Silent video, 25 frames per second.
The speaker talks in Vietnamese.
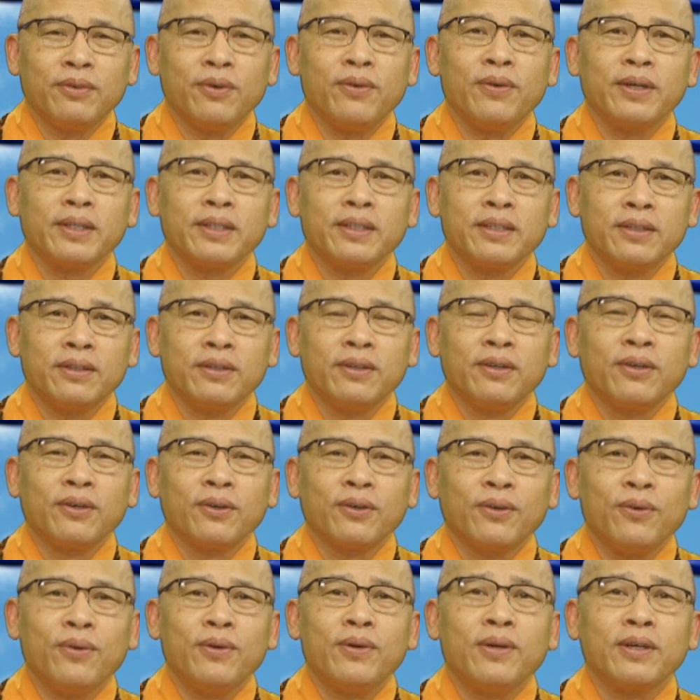cái hành động
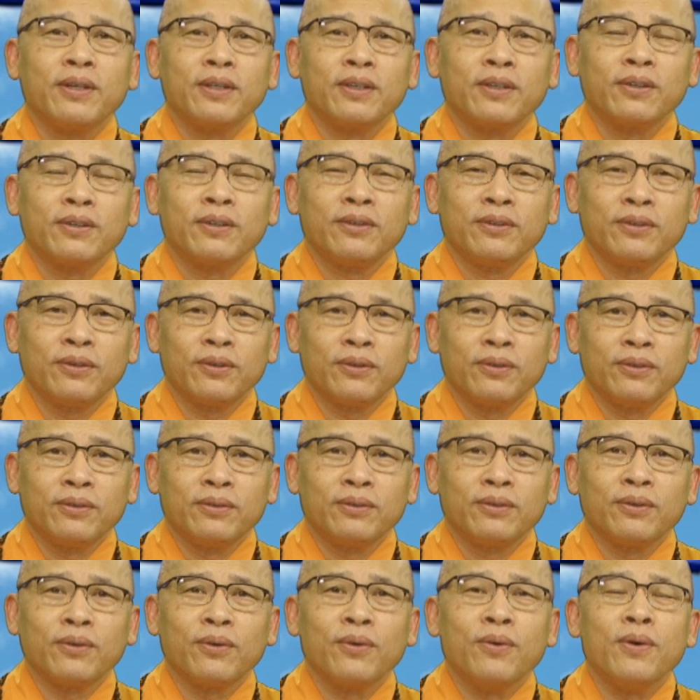là một cái
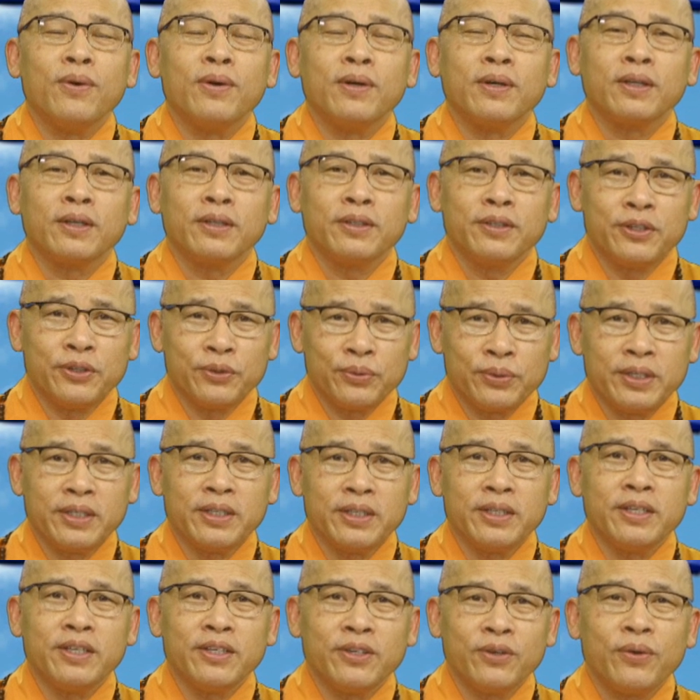loại ngôn ngữ khác
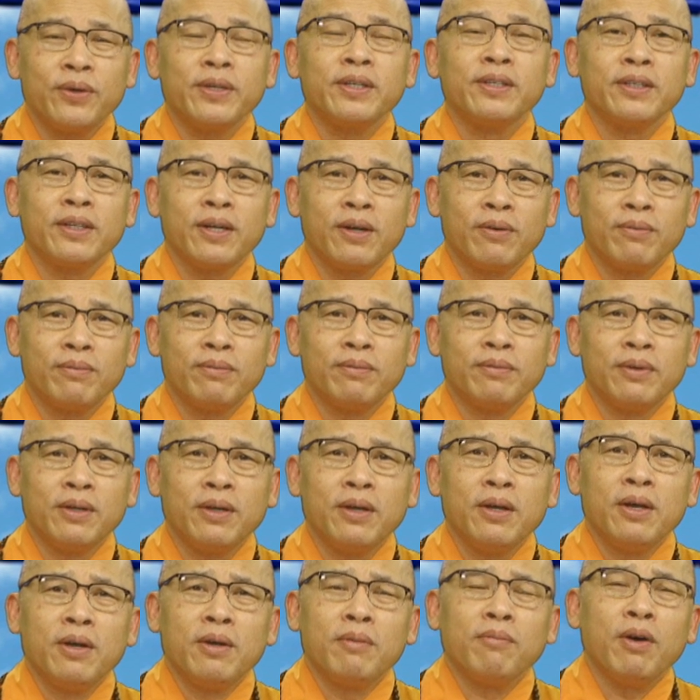rồi ảnh đảnh lễ đức
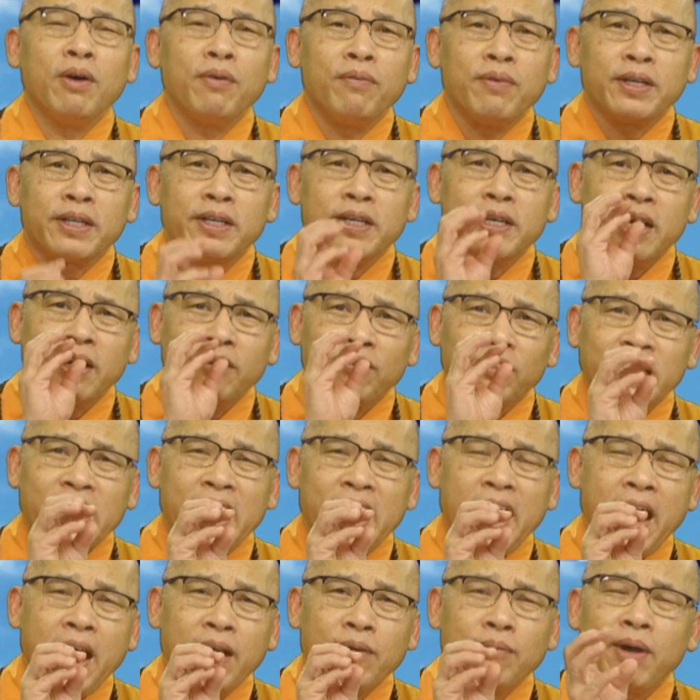phật ảnh lệ
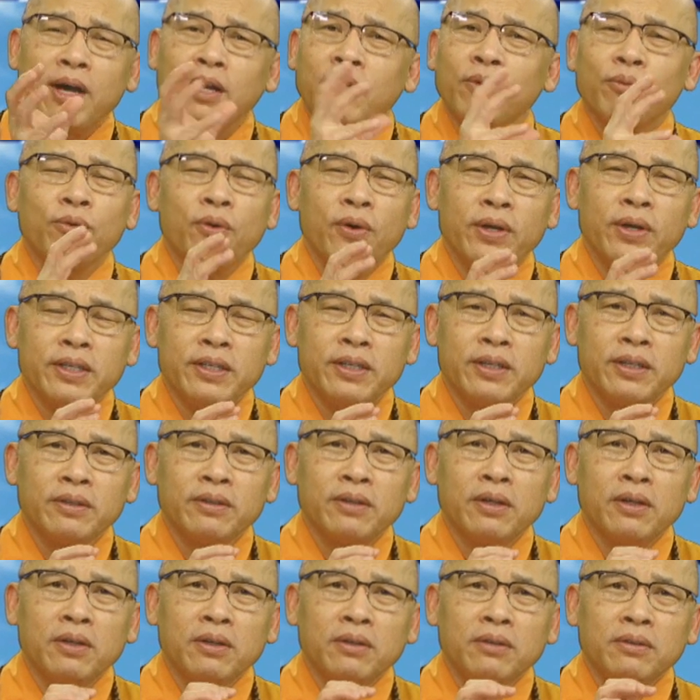đó cũng là một cái
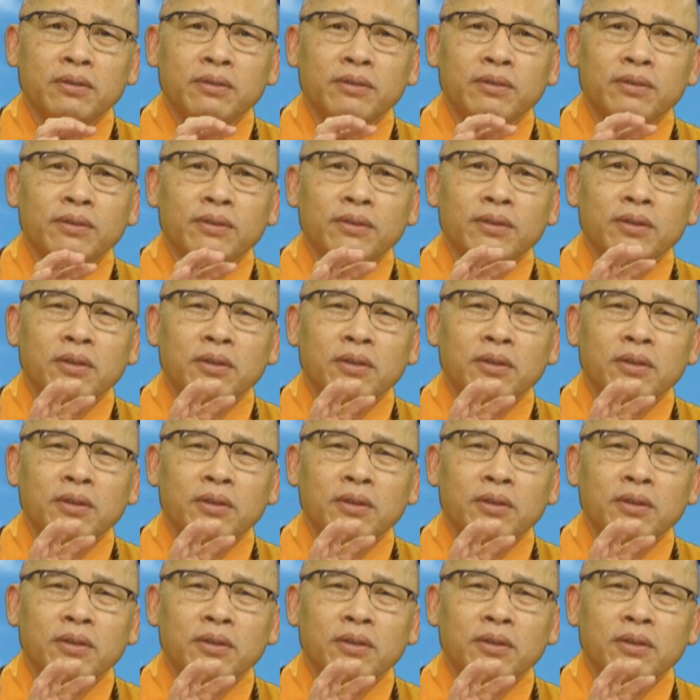loại ngôn